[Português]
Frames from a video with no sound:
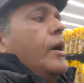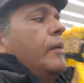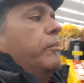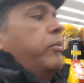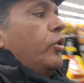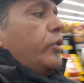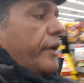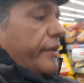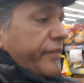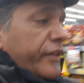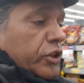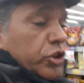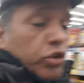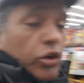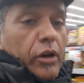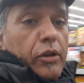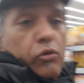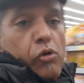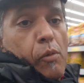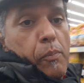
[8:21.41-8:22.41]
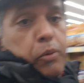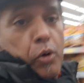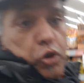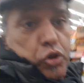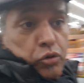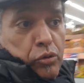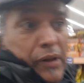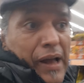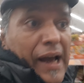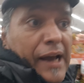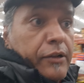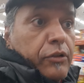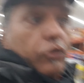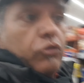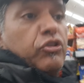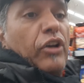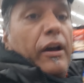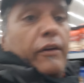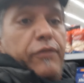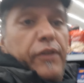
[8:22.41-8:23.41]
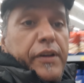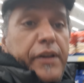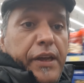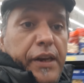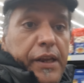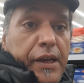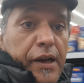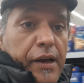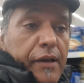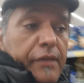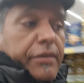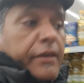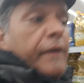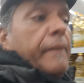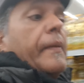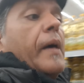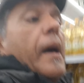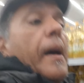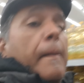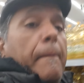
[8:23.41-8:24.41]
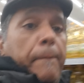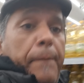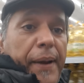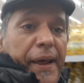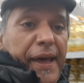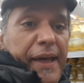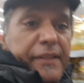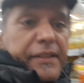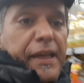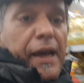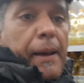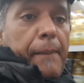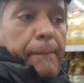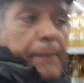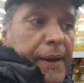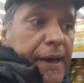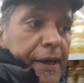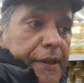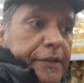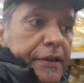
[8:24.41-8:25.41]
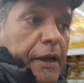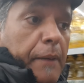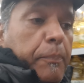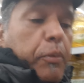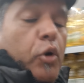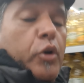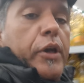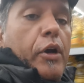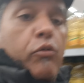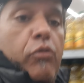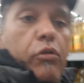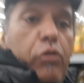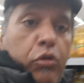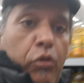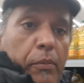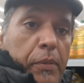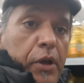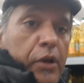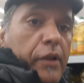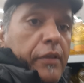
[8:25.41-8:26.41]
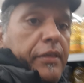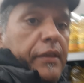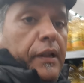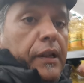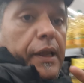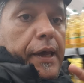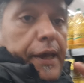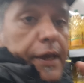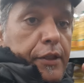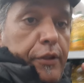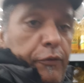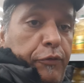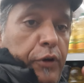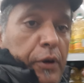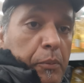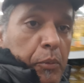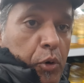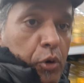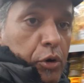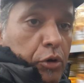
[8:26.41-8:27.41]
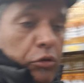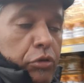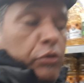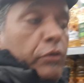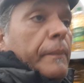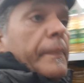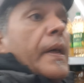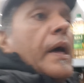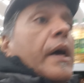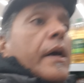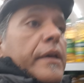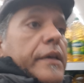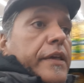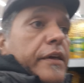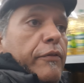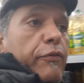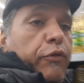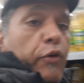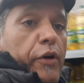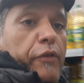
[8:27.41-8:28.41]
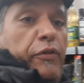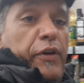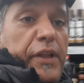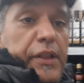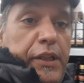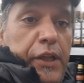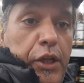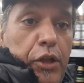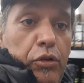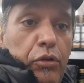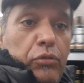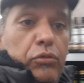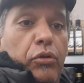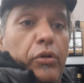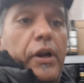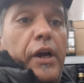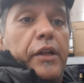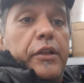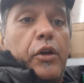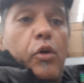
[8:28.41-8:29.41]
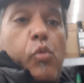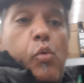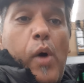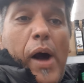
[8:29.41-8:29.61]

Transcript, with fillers: porque essa história de composto lácteo eu já vi criança pré-diabética porque consumiram esse leite famoso que foi vendido durante